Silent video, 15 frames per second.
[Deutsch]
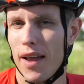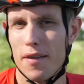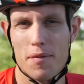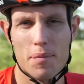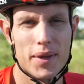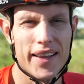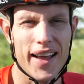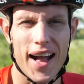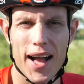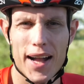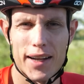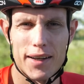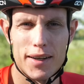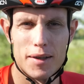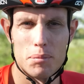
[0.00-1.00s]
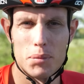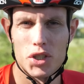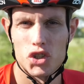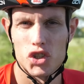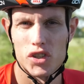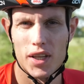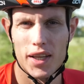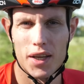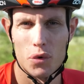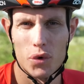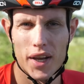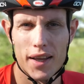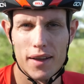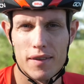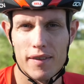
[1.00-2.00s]
heißt mit Hagel, mit Schnee
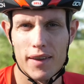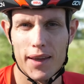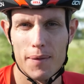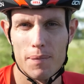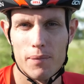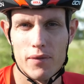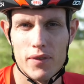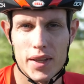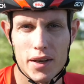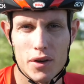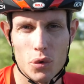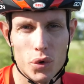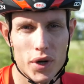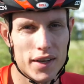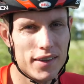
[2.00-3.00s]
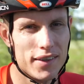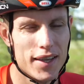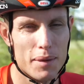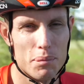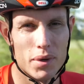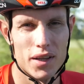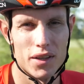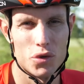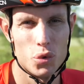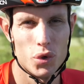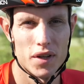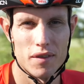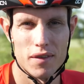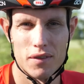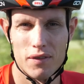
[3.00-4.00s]
oder extremem Wind oder die
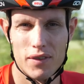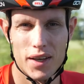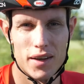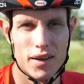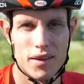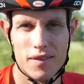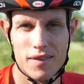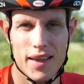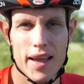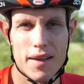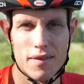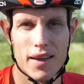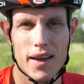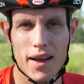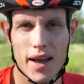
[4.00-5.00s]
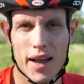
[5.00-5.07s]
Temperaturen sind wirklich sehr, sehr